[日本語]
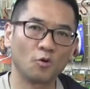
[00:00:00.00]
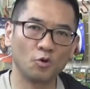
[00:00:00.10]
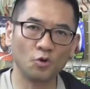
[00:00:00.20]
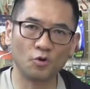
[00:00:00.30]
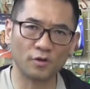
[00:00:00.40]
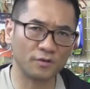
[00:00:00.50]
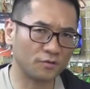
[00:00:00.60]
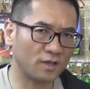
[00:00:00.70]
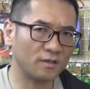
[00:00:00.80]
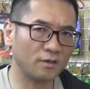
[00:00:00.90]
この
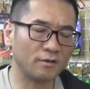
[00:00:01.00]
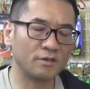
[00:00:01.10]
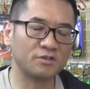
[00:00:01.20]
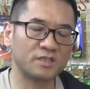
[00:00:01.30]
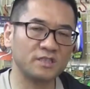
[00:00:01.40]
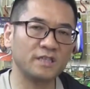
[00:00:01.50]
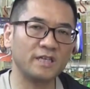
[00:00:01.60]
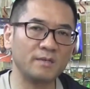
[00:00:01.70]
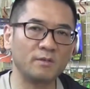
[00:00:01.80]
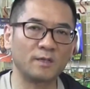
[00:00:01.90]
さんぜんごひゃく
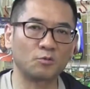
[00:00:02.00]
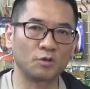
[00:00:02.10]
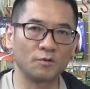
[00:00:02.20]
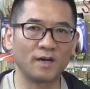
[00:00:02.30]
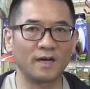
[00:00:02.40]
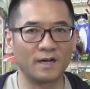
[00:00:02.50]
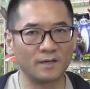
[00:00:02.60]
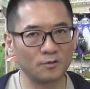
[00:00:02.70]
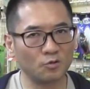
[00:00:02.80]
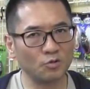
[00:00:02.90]
シーエー リミテッドには
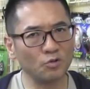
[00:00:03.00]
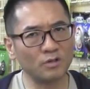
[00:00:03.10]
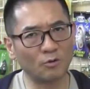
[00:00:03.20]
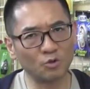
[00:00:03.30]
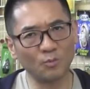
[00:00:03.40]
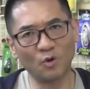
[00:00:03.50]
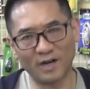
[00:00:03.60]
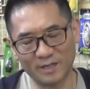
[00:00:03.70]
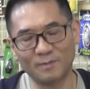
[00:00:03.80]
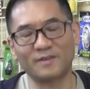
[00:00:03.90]
そのようなこと
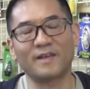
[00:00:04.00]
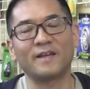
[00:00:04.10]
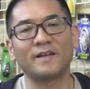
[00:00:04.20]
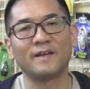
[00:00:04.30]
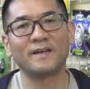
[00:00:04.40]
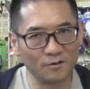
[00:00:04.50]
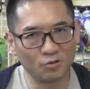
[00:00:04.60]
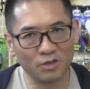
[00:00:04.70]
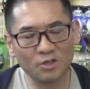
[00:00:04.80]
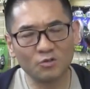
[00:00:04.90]
もありません。
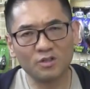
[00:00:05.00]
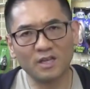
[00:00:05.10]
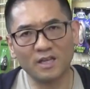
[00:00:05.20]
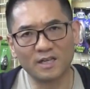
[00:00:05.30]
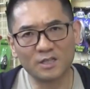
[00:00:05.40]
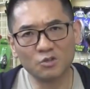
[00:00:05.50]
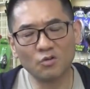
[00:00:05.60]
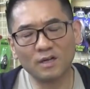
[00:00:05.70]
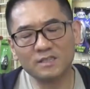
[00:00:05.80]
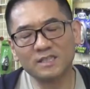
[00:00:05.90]
それによって希
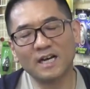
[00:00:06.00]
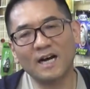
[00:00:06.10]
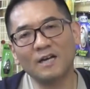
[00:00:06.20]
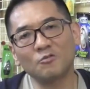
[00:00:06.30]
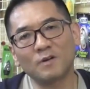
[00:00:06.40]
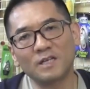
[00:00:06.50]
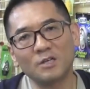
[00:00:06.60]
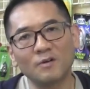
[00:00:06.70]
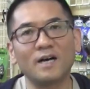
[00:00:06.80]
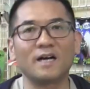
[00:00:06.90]
少価値がある割
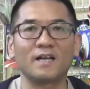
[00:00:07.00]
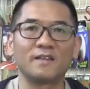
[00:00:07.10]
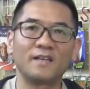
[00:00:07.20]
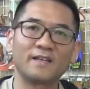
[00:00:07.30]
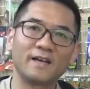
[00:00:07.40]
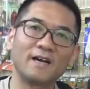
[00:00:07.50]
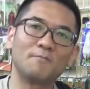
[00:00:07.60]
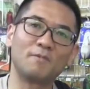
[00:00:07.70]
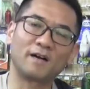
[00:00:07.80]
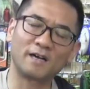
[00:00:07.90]
には値段
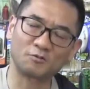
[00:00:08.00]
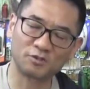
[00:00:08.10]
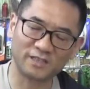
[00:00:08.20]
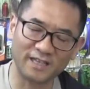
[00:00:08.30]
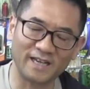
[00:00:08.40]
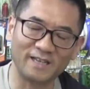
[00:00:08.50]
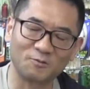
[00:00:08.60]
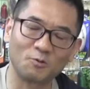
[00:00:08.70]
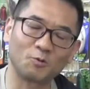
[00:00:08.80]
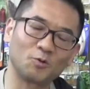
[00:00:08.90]
が爆発していない
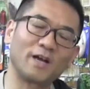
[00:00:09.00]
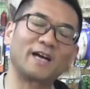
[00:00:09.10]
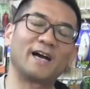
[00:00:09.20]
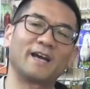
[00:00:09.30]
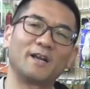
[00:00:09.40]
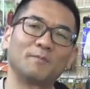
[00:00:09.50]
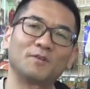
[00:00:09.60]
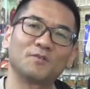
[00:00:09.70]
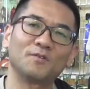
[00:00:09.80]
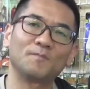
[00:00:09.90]
ということが考えられま
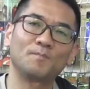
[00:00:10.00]
す。